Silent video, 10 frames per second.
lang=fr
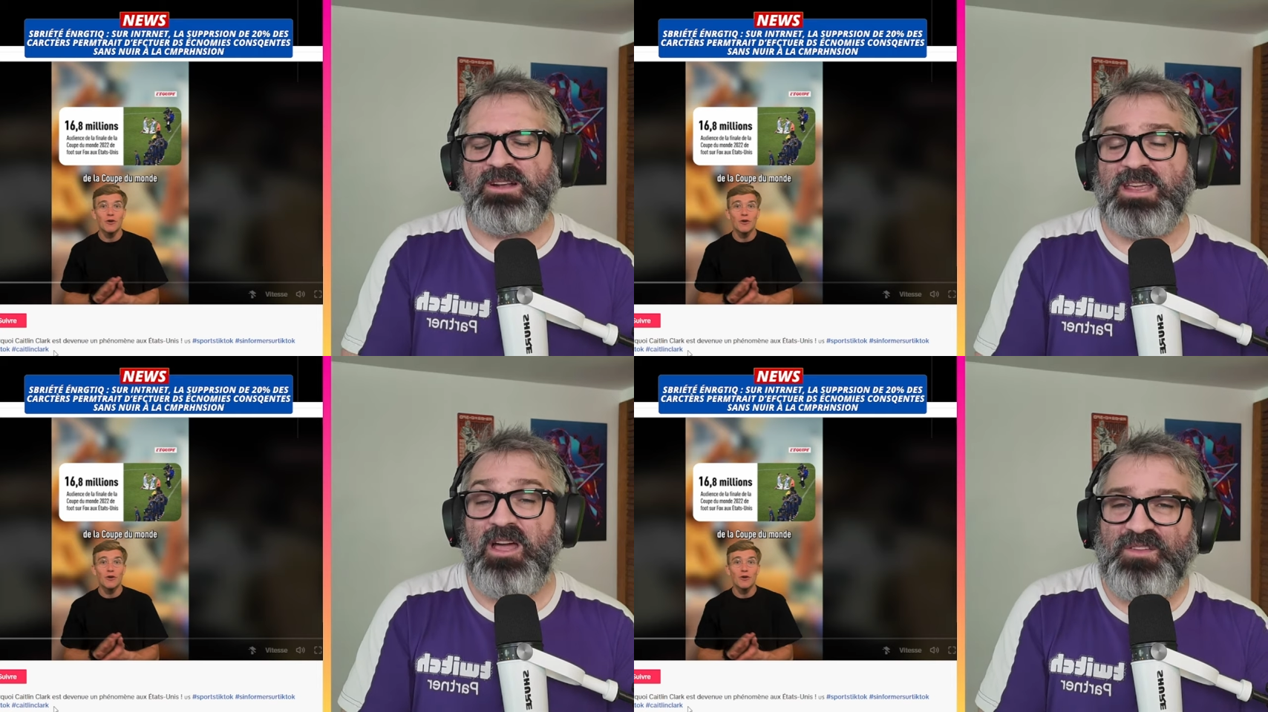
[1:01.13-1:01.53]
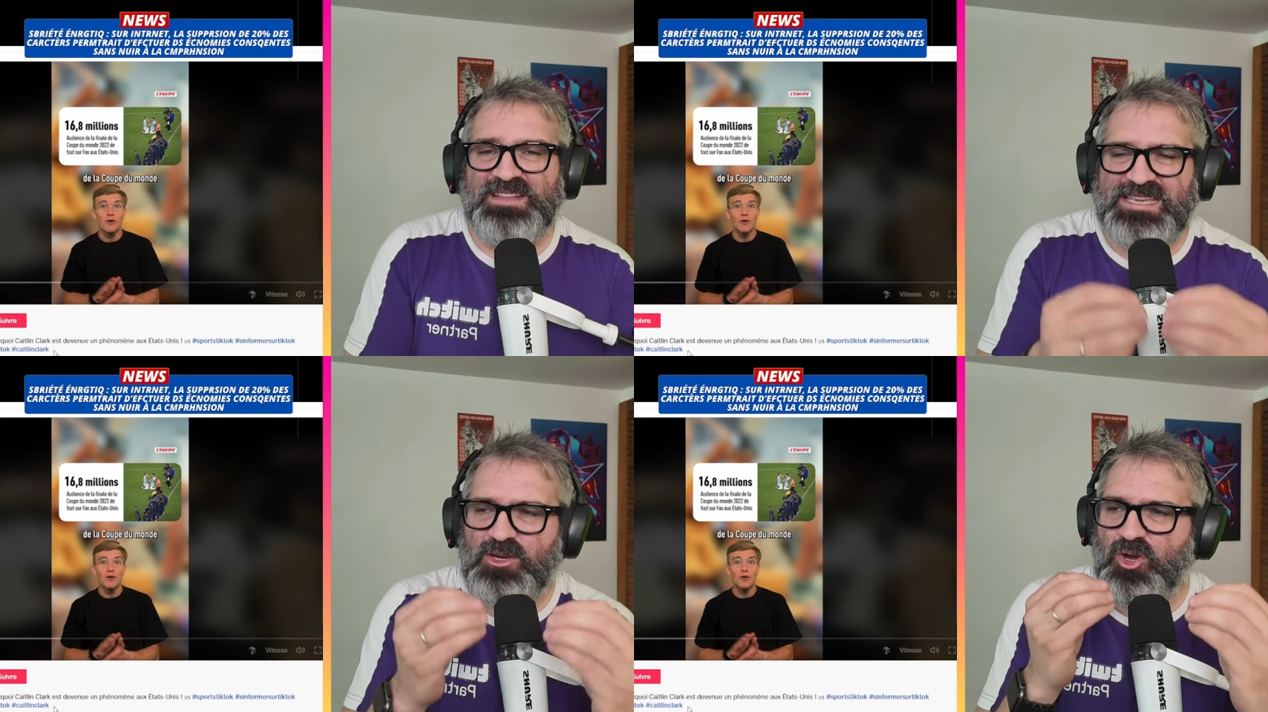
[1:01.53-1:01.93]
Et en fait,
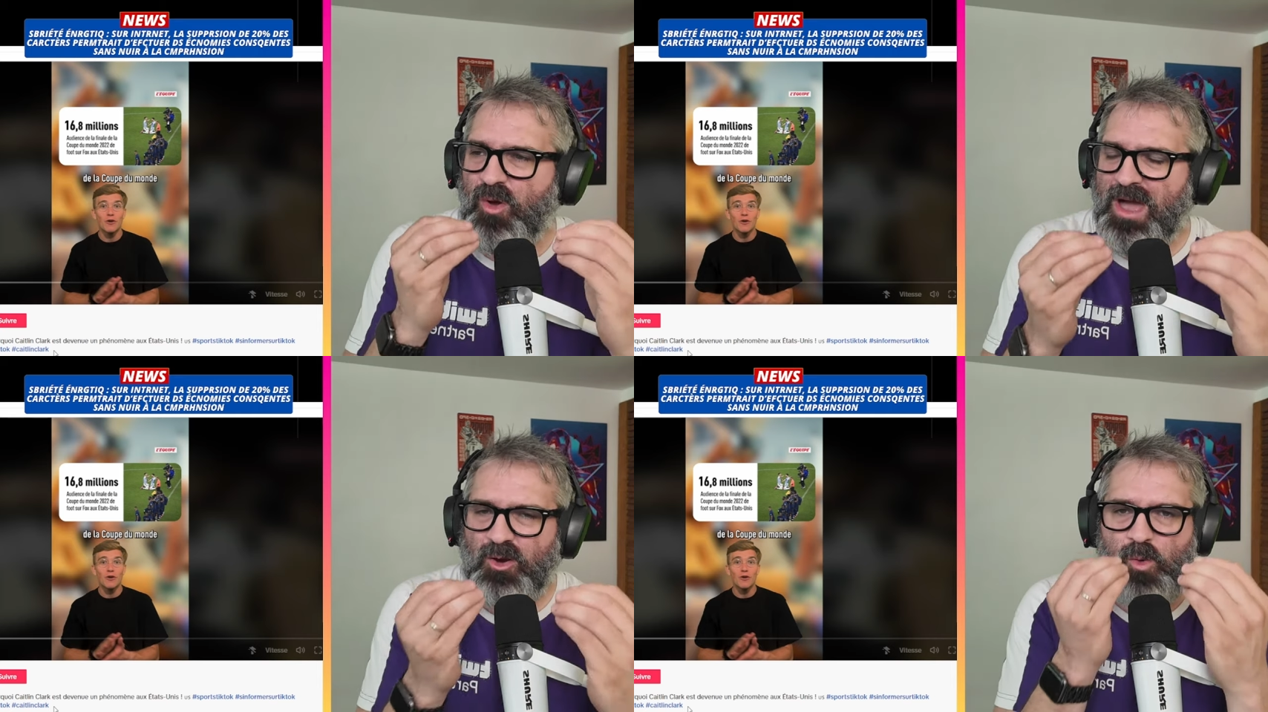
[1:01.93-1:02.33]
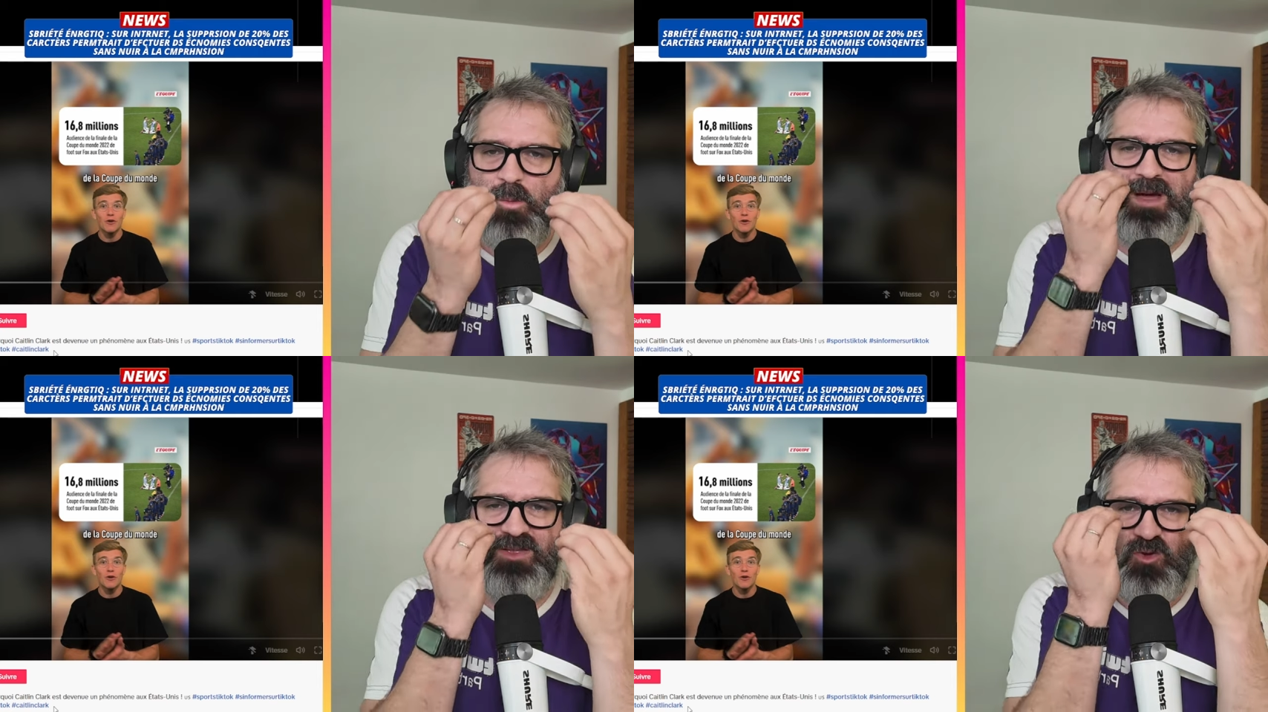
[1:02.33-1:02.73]
c'est que un
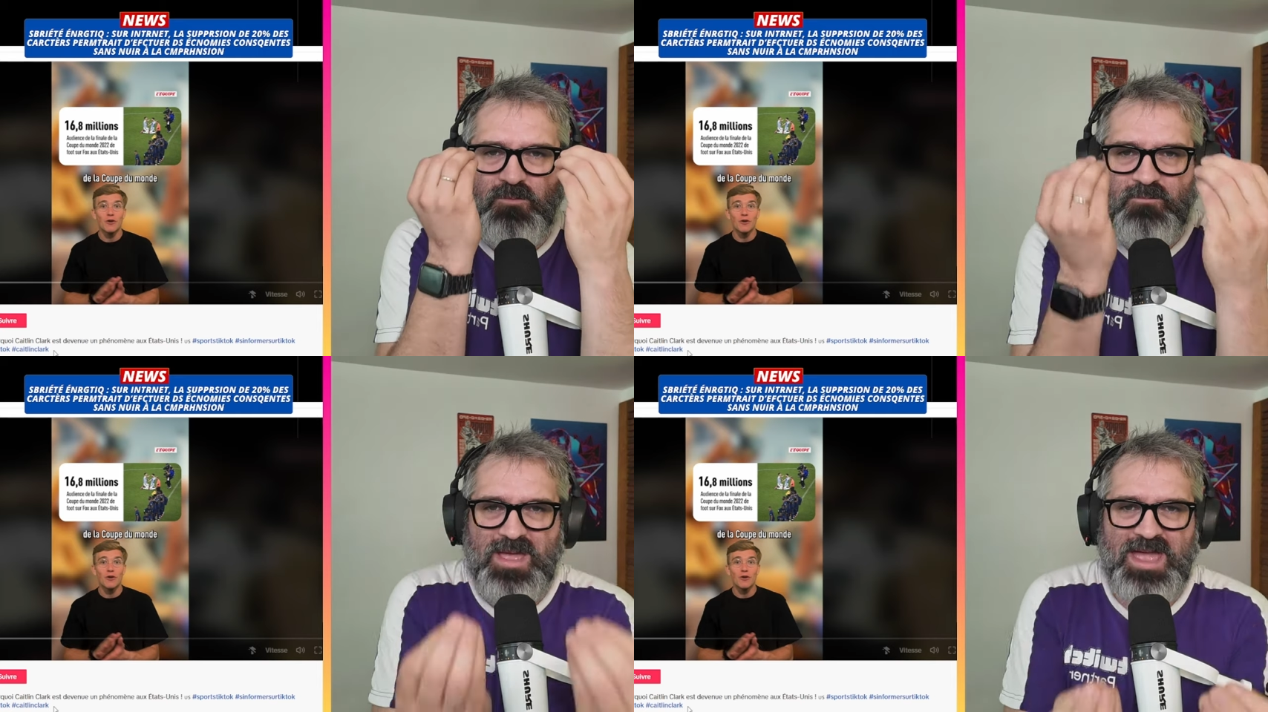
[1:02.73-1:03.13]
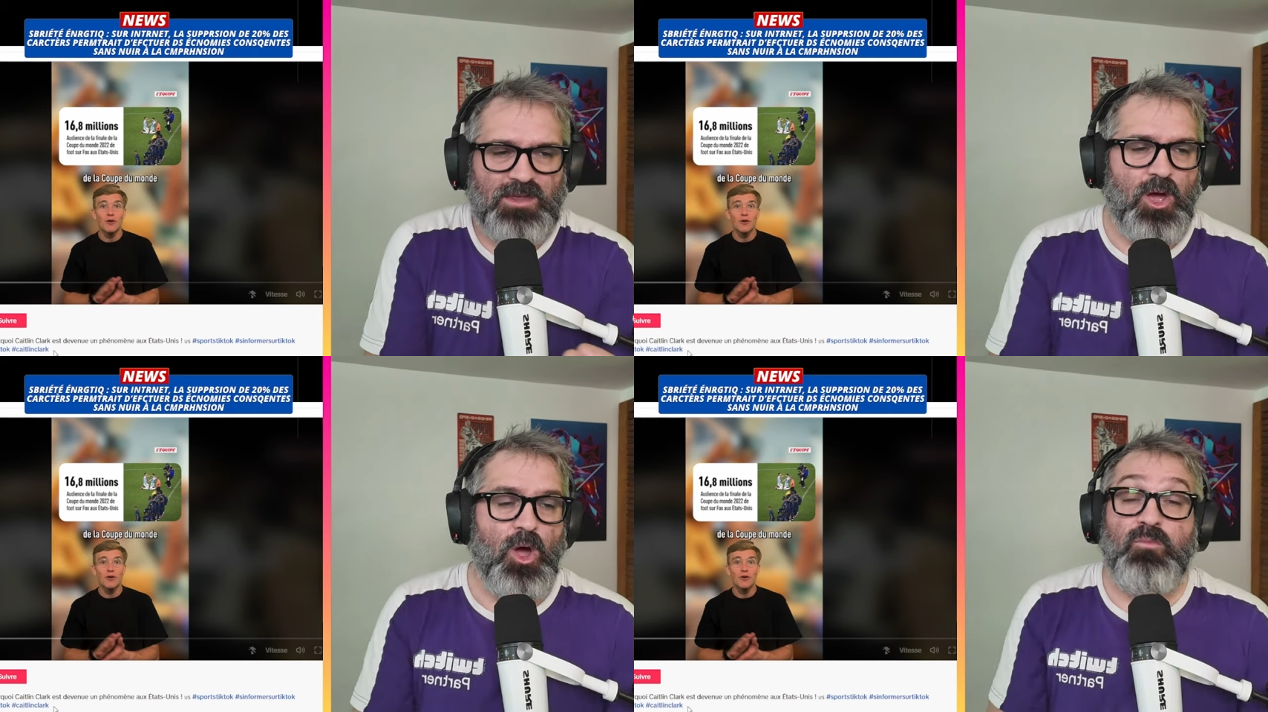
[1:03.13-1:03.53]
combat de merde